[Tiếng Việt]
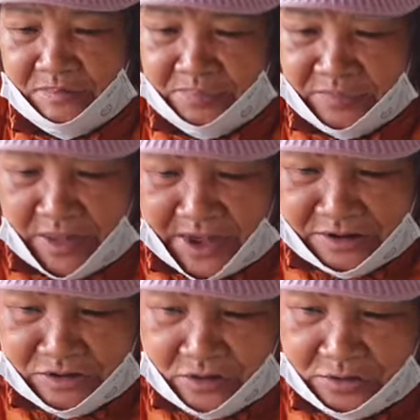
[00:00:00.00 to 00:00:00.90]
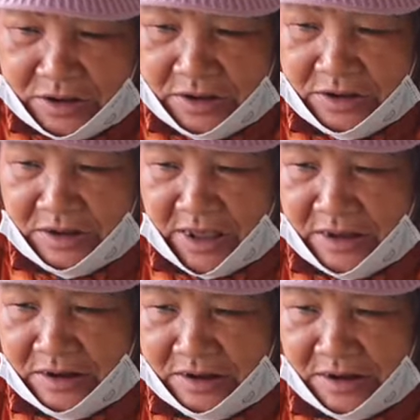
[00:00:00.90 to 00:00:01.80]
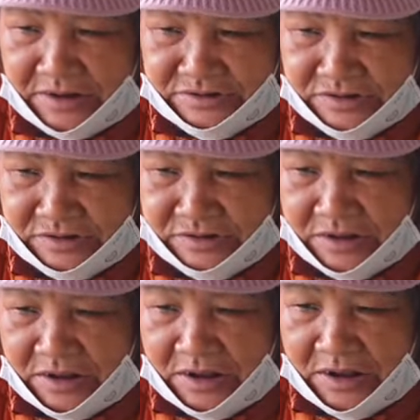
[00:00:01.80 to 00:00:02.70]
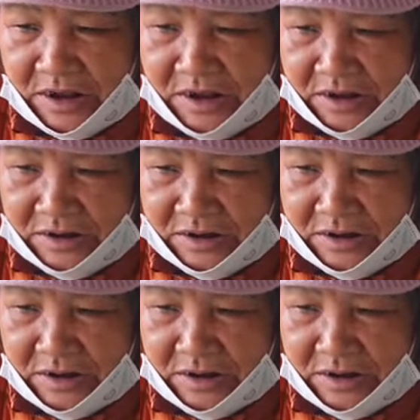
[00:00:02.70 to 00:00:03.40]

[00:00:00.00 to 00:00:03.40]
không làng Tô Thị là ở Lạng Sơn ở